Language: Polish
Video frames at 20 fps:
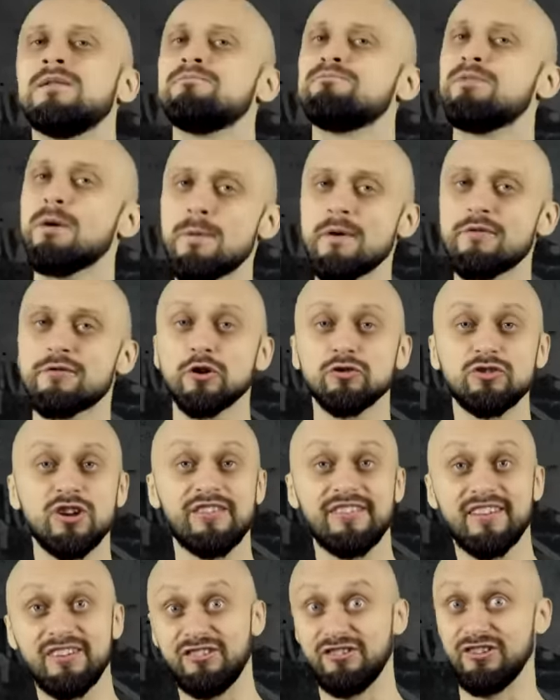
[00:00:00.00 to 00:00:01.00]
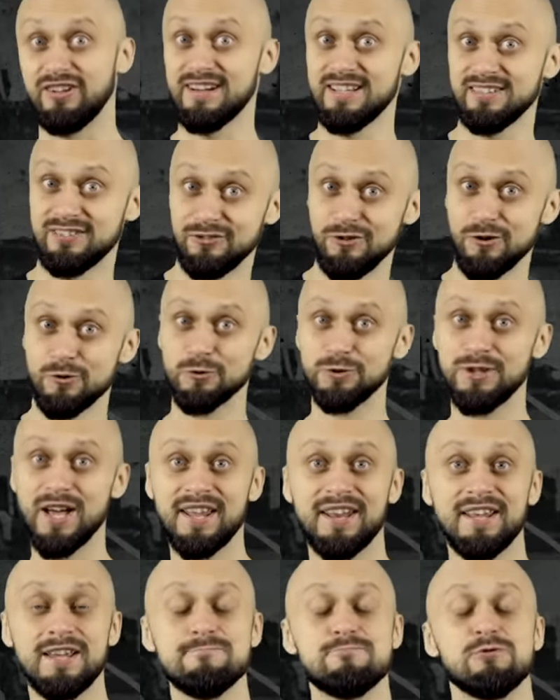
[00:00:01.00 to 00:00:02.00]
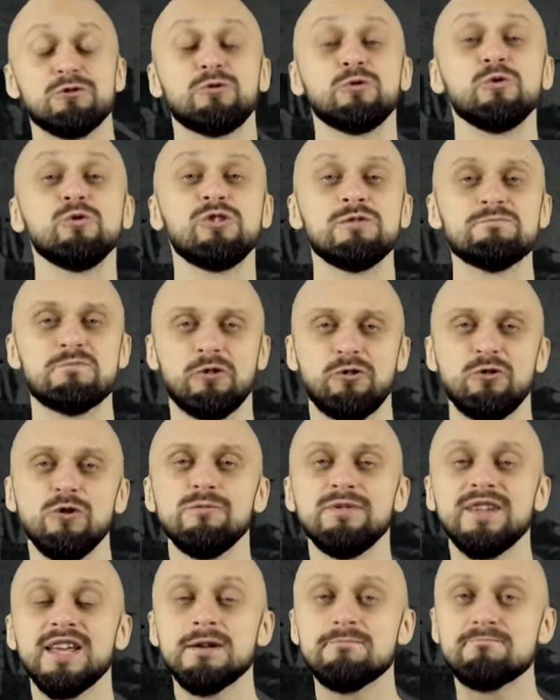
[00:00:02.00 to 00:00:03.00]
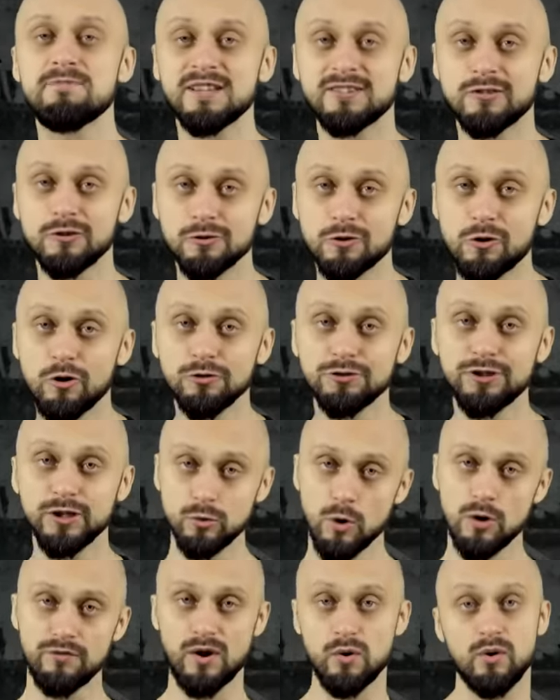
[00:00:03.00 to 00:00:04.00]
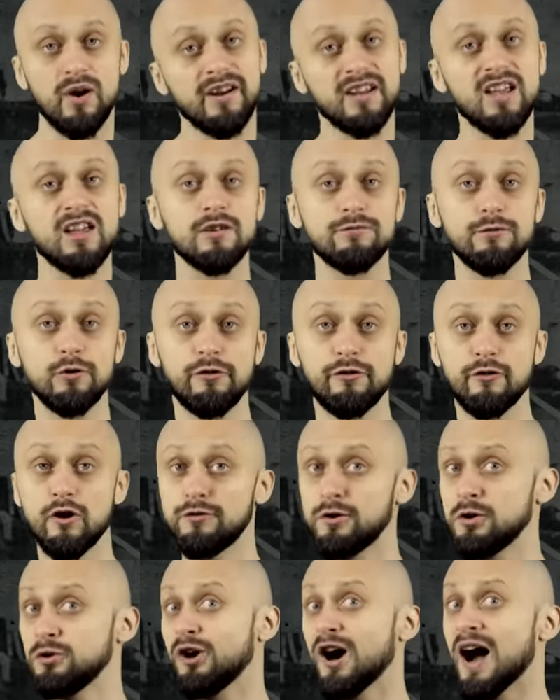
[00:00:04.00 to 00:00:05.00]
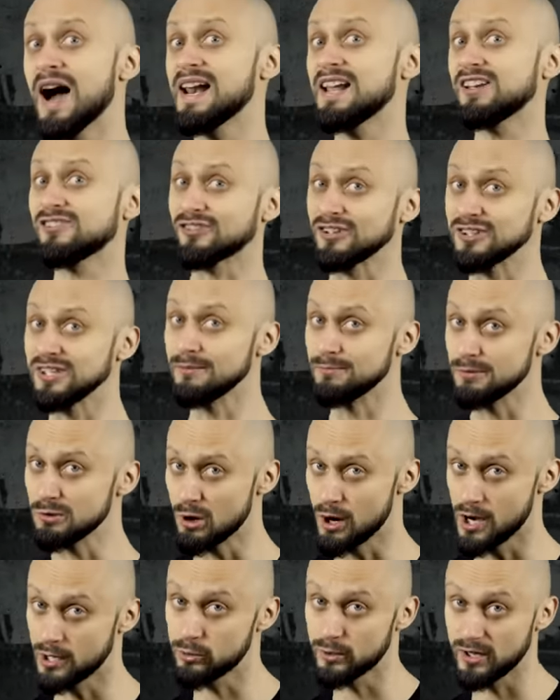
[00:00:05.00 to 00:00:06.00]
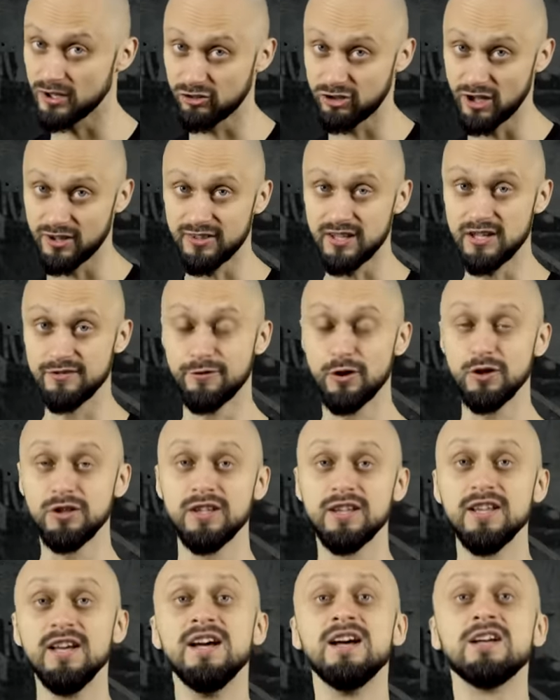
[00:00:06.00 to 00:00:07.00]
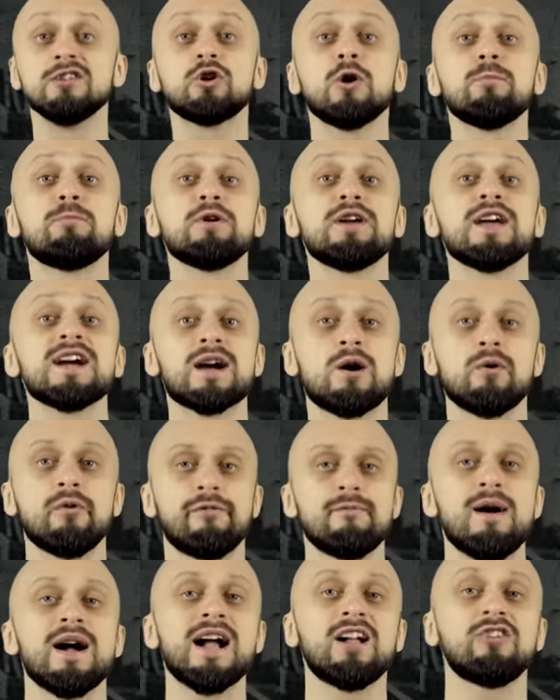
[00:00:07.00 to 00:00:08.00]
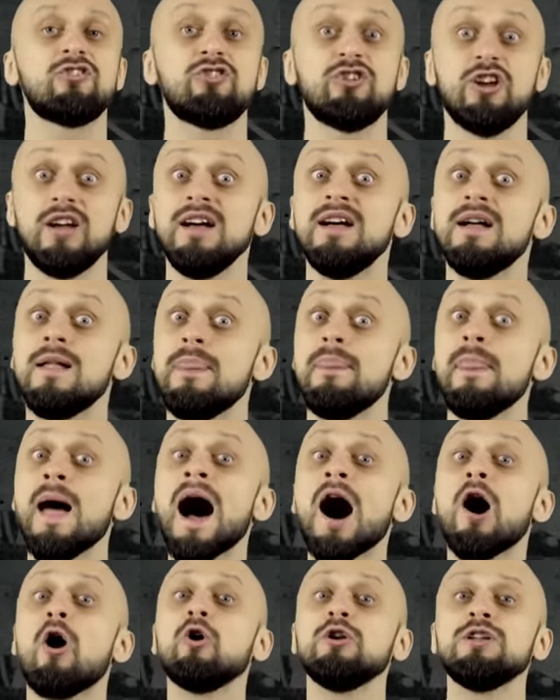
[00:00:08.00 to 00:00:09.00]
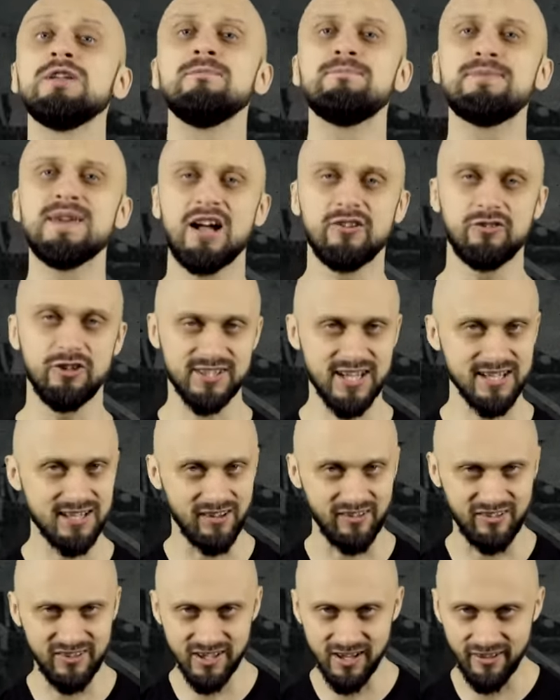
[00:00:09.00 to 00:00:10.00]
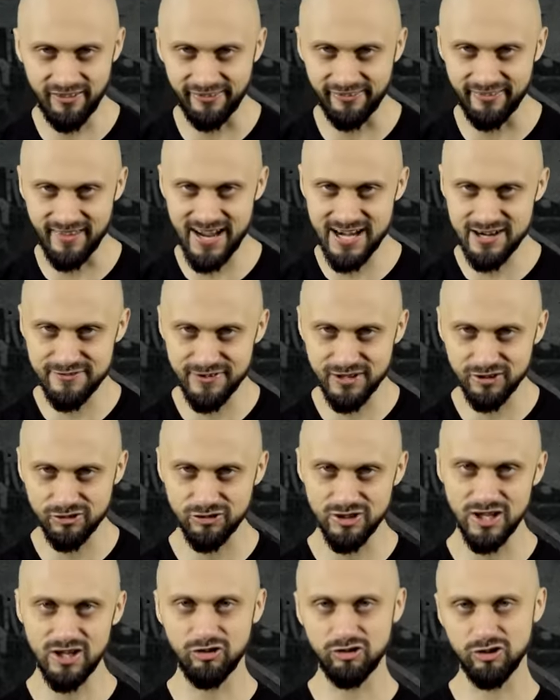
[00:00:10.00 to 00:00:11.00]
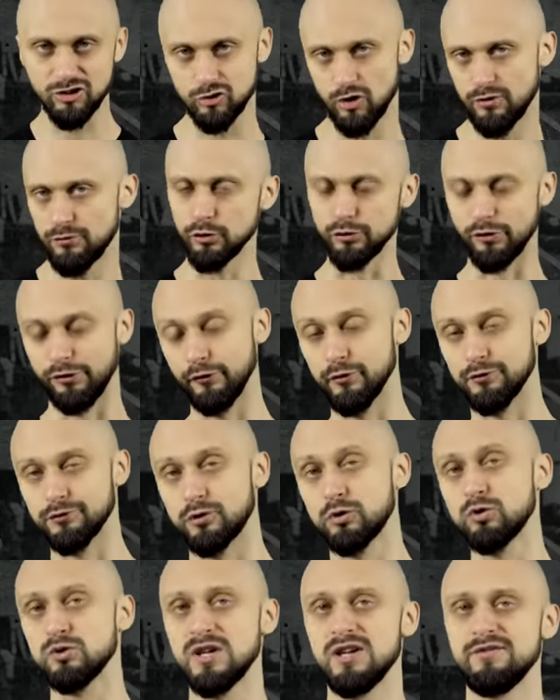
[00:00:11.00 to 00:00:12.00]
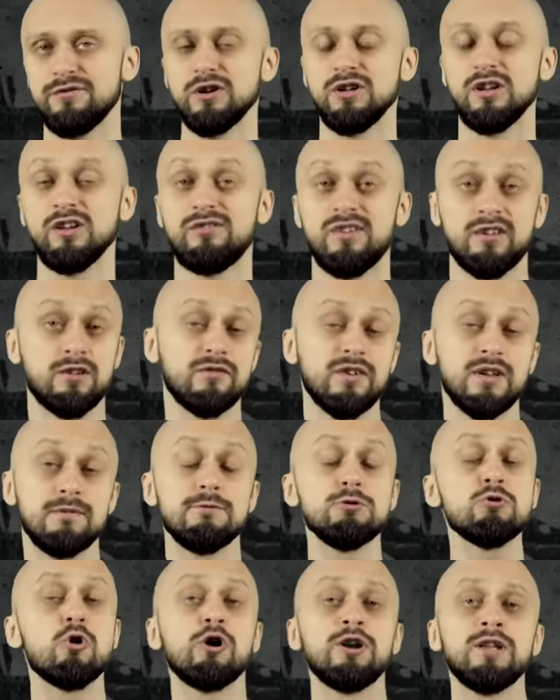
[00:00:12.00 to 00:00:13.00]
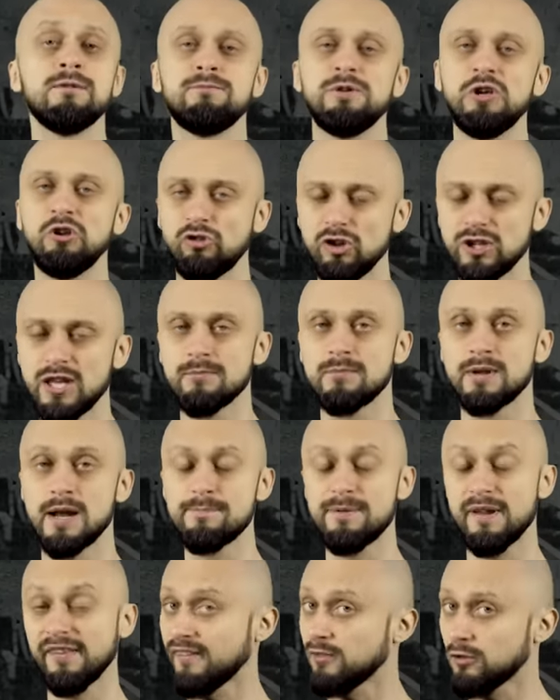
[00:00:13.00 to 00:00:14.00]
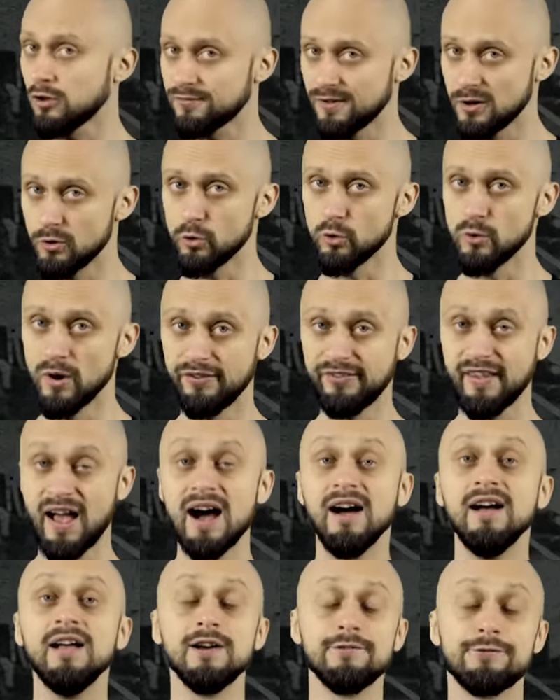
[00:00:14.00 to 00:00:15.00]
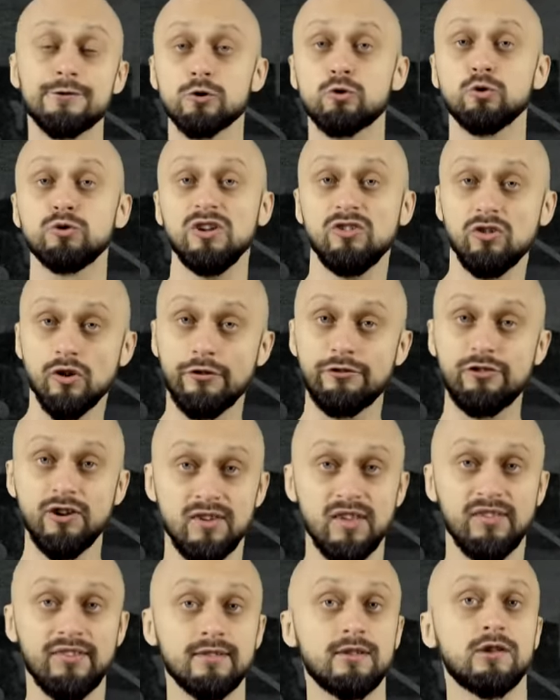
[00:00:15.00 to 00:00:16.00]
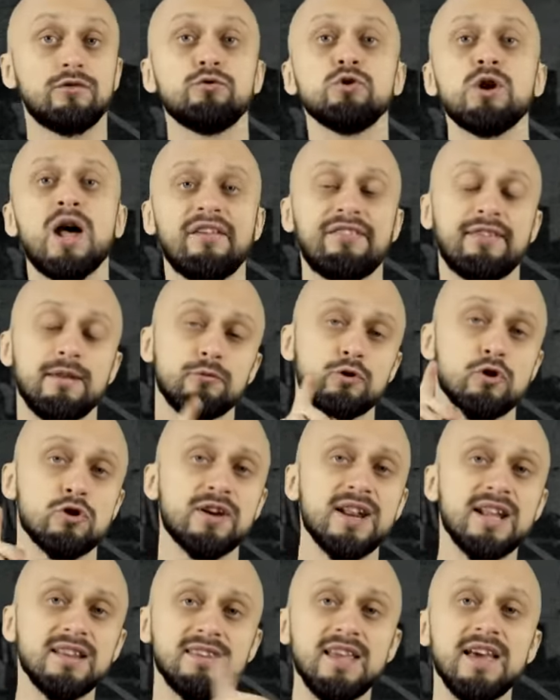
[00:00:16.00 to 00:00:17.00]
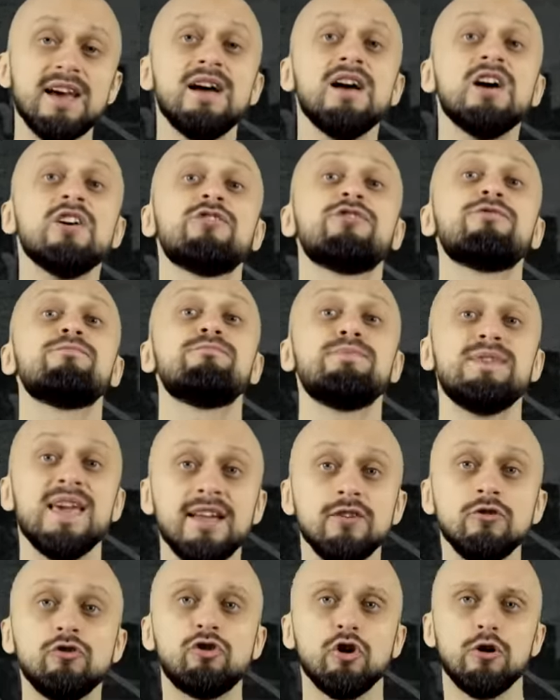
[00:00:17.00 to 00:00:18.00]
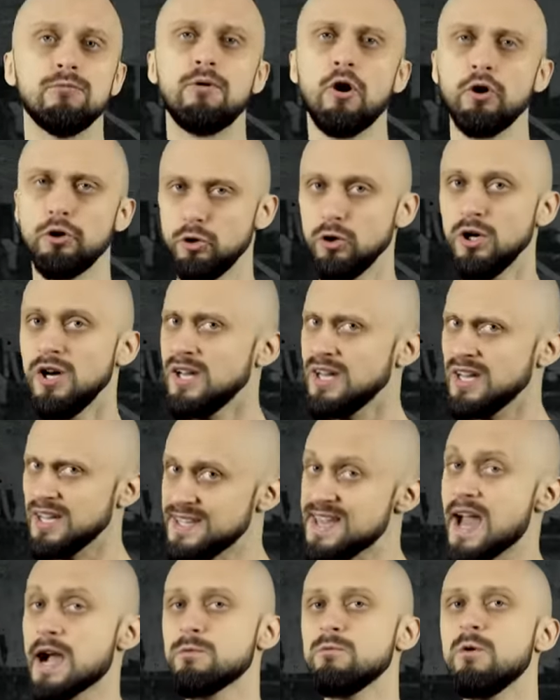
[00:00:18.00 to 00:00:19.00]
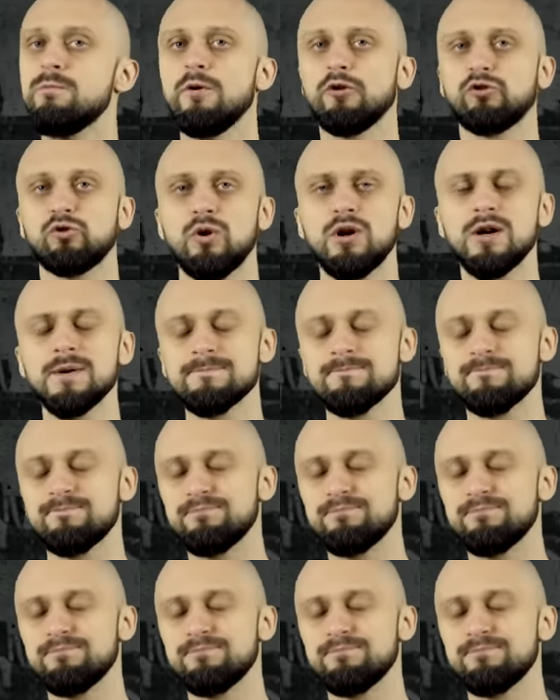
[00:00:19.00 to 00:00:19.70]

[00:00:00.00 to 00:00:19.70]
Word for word: Po powrocie ze średnio udanej podróży poślubnej Patton kontynuował karierę wojskową, no ale że nie było akurat żadnej wojny, to pojechał zmagać się na Olimpiadzie. Tak jest, jeden z najważniejszych dowódców II wojny światowej był olimpijczykiem, reprezentował USA w roku 1912, konkretnie w pięcioboju. Jak mu poszło?